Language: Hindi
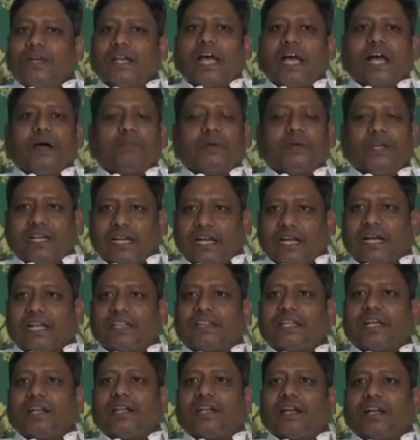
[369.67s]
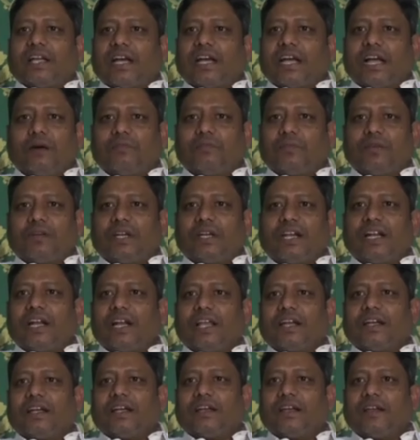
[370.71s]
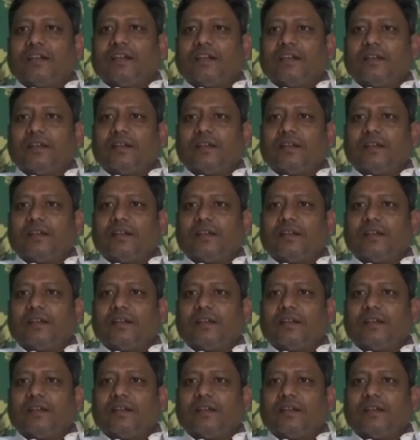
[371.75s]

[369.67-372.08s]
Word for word: मैंने आप ही का खानदान लड़ेगा हम लोग नहीं लड़ेंगे